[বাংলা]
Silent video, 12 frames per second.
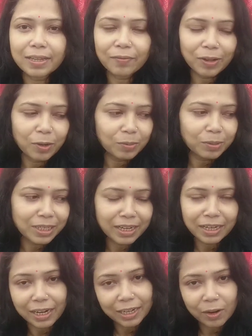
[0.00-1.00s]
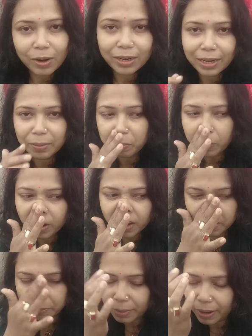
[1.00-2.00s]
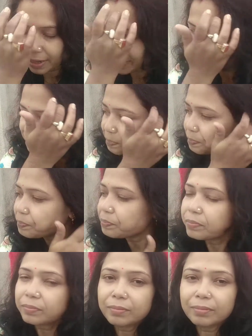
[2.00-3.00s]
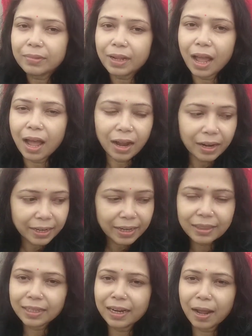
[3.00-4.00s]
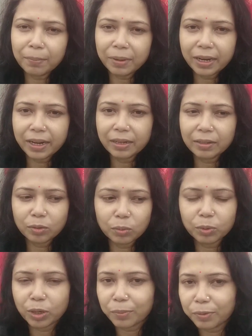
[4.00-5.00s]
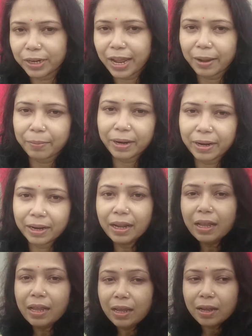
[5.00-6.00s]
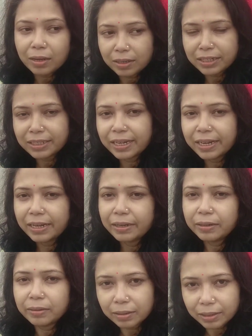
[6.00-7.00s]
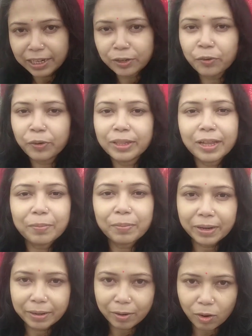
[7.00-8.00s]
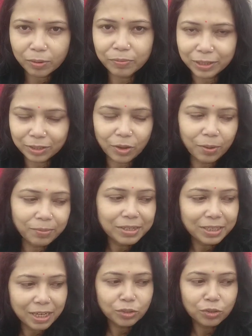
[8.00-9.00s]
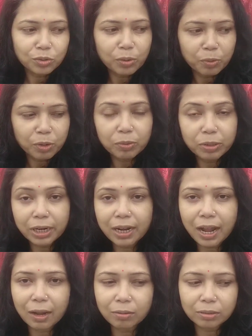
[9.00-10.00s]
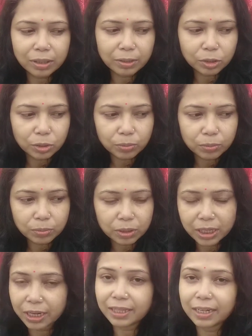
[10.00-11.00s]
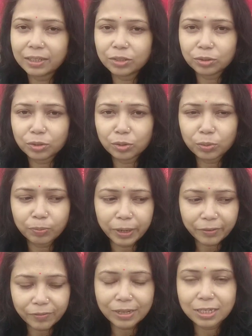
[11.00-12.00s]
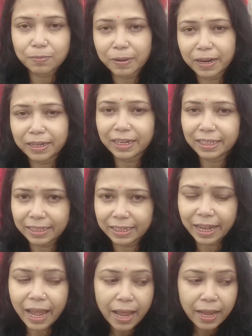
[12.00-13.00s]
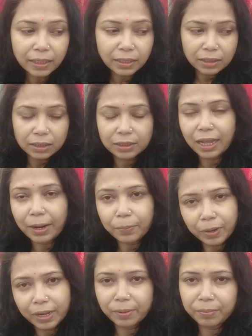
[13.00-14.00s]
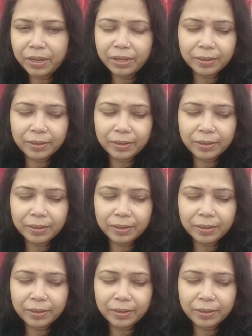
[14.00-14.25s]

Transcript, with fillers: সাফাই অভিযানে এটাও একটা ইম্পর্টেন্ট পার্ট আর এটাতে নামলে তো মোটামুটি একবারে নিজেই ক্লিন হয়ে তারপরে ঘরে ফিরতে হবে সেই জন্যই মোটামুটি একটা হা ওদের ছেলেদের জন্য ব্রেকফাস্ট বানিয়ে দিয়ে তারপরে আমি